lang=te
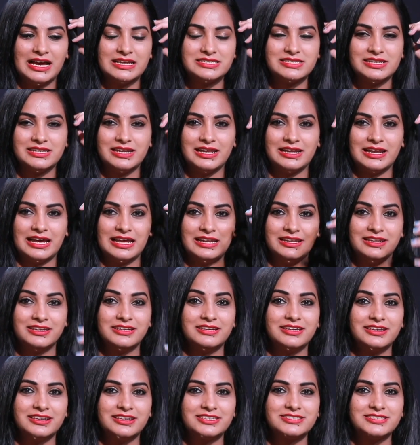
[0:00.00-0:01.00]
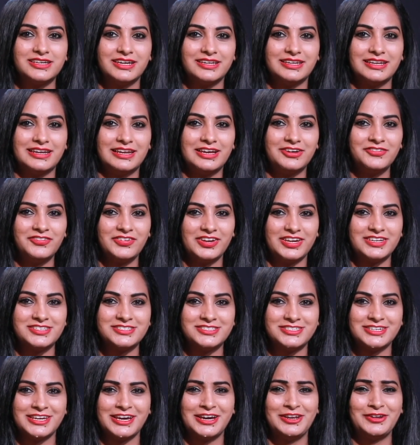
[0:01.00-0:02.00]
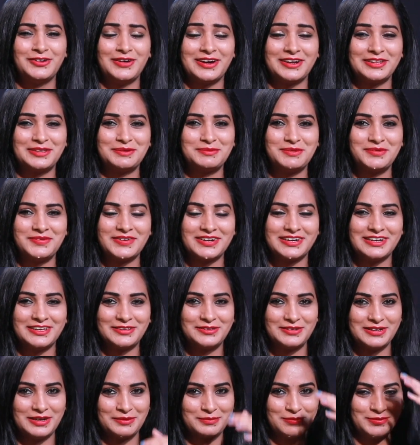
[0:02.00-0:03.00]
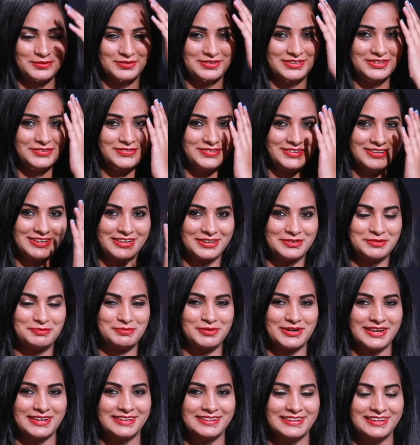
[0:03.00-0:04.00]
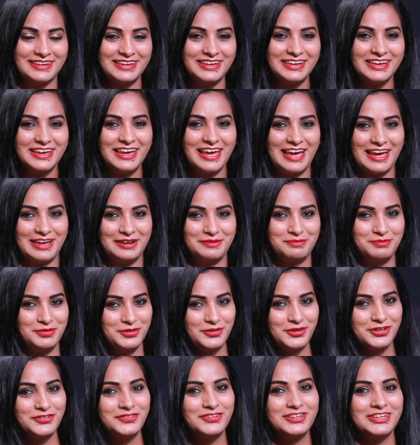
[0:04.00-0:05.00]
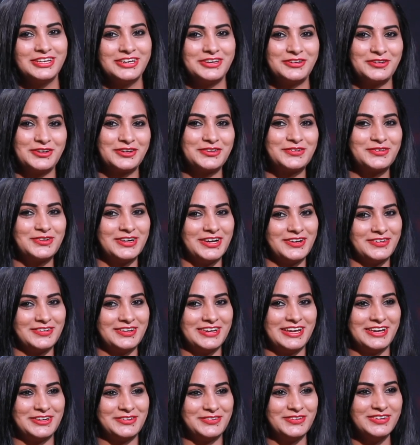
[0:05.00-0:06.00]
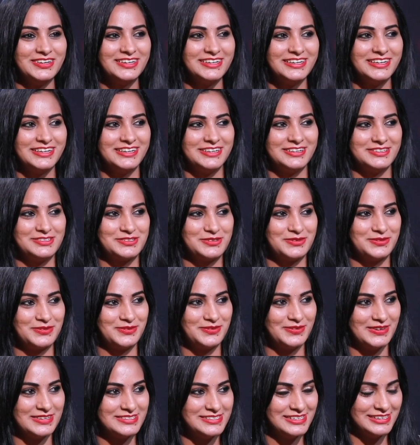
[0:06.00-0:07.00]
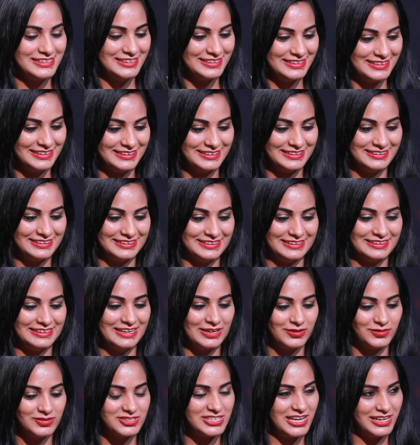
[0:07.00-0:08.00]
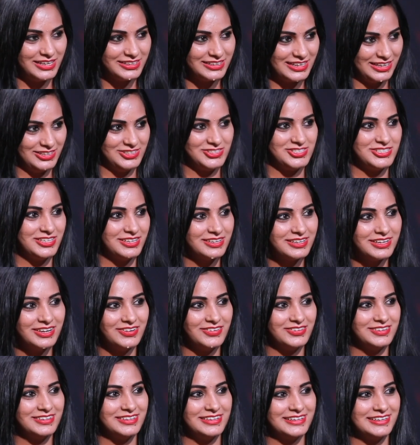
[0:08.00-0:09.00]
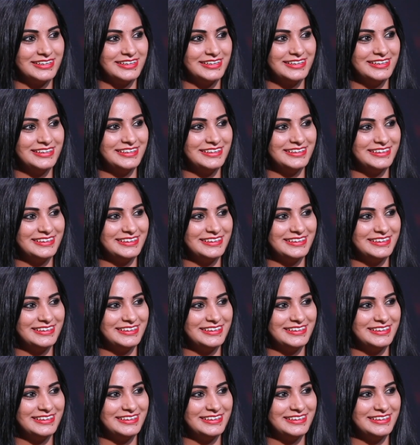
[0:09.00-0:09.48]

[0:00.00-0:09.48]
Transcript: అసలు అల్లర్ నరేష్ గారిని ఎలా ఫేస్ చేయాలో అర్థం అవ్వట్లేదు నా ముందే ఉన్నారు ఇప్పుడైతే అండ్ బ్యూటిఫుల్ హీరోయిన్ కూడా ఉన్నారు సో అసలుకి నాకు చాలా టెన్షన్గా ఉందండి